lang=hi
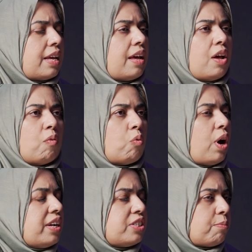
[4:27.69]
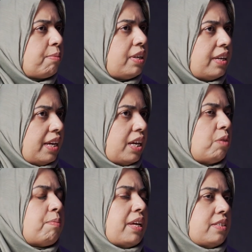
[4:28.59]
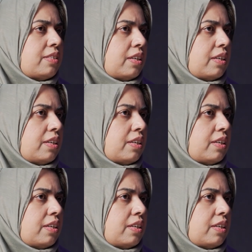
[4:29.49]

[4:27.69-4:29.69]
है वो हर चप्पल नहीं पहन